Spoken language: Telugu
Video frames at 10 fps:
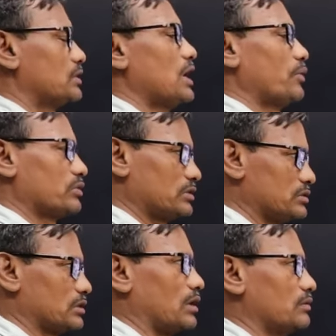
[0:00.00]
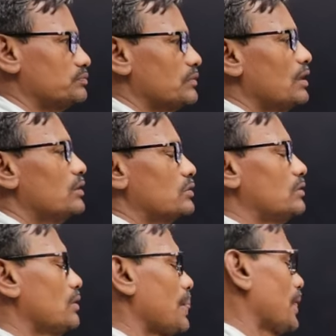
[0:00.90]
మొత్తం యాభై క్వశ్చన్స్ గాను సో
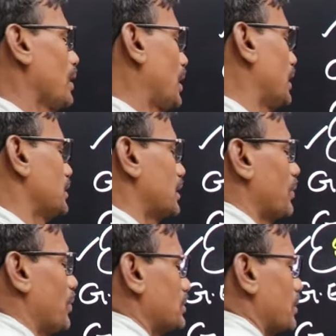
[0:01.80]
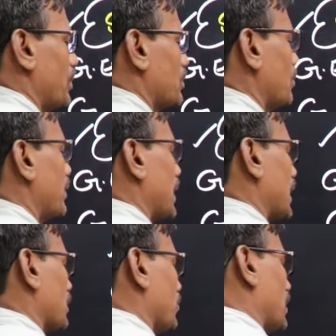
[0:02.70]
అయితే ఇక్కడ మాత్రం మనకు నెగటివ్